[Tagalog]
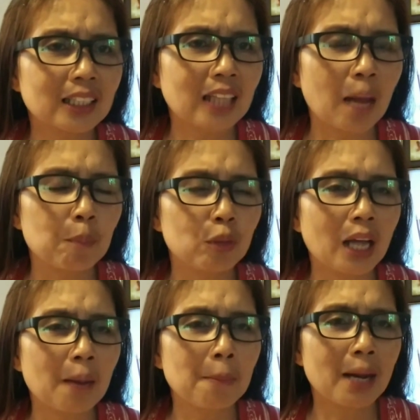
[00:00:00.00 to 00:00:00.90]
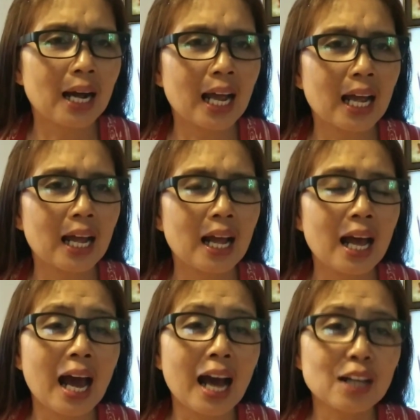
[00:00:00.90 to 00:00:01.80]
natatapon ang mga,
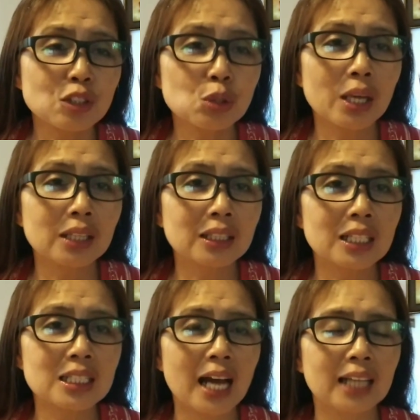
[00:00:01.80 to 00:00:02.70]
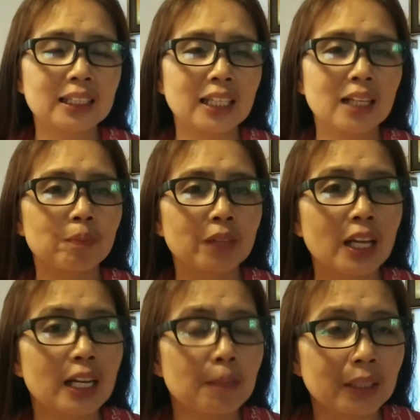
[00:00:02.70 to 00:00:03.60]
ang swerte sa atin
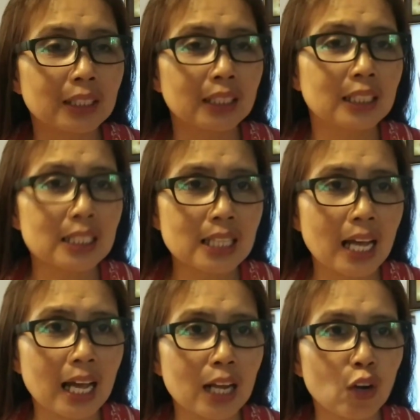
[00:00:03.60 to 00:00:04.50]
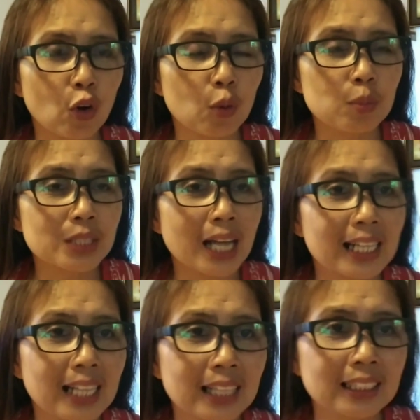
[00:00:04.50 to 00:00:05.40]
Pagdating sa loob,
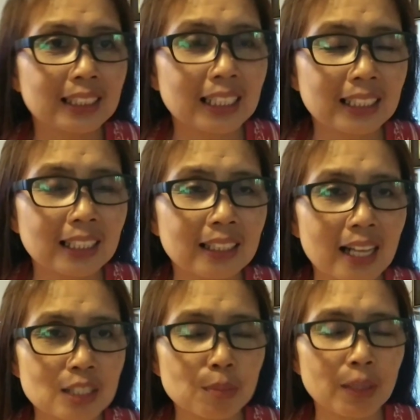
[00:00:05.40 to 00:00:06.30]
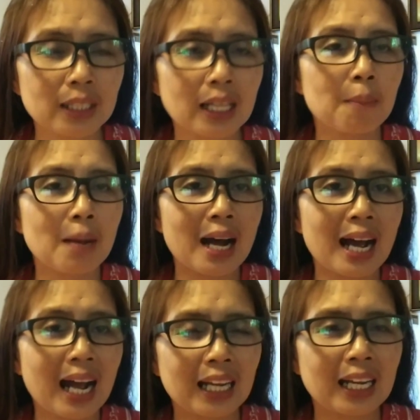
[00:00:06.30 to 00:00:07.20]
saka natin idadaspan ang mga
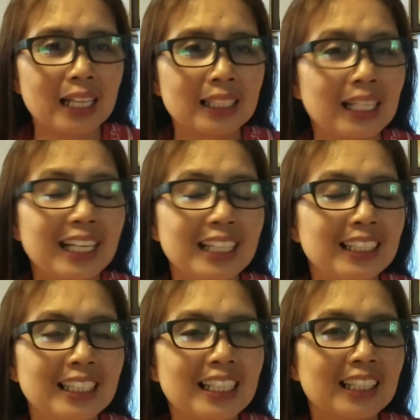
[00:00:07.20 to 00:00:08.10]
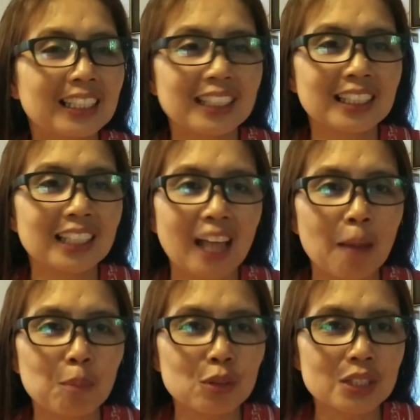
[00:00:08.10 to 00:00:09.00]
kalat. Hindi natin
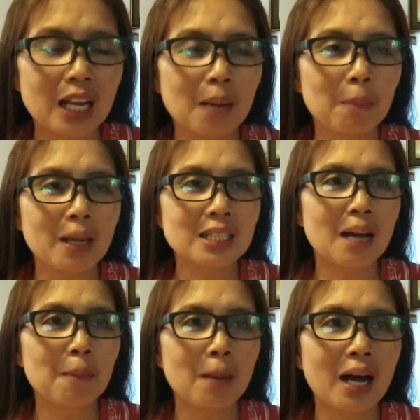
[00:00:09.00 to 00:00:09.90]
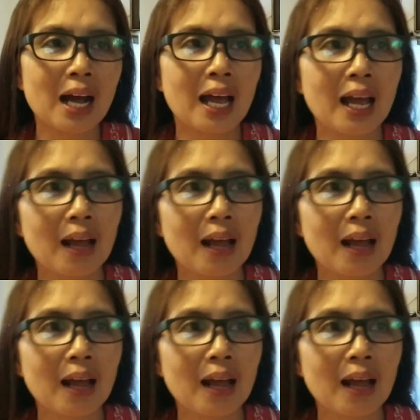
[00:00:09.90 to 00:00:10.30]
itatapon sa labas ang mga